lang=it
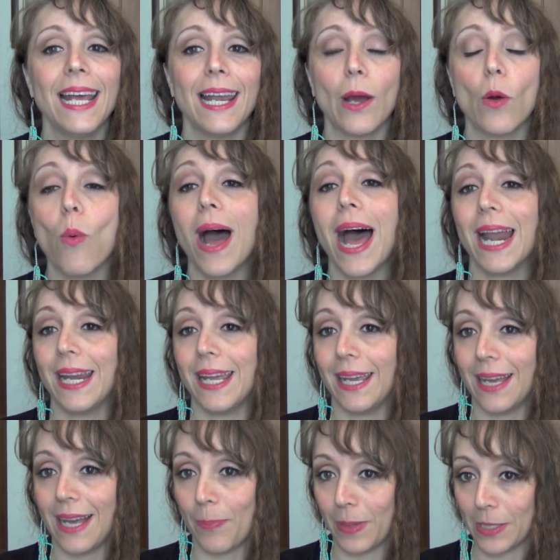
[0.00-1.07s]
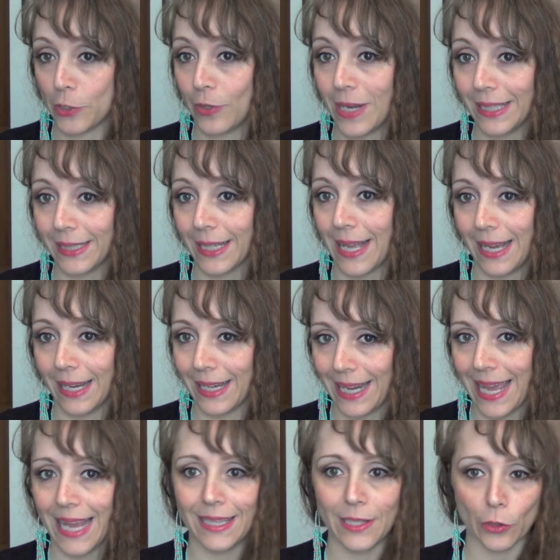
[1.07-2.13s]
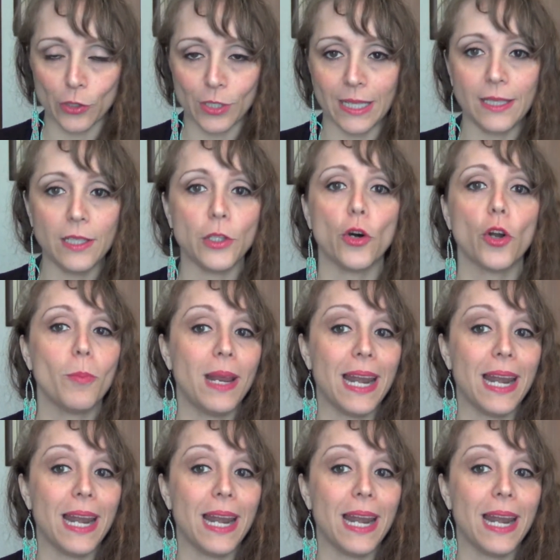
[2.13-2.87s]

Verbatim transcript: la quale, appassionata anche lei di Rossetti Dior,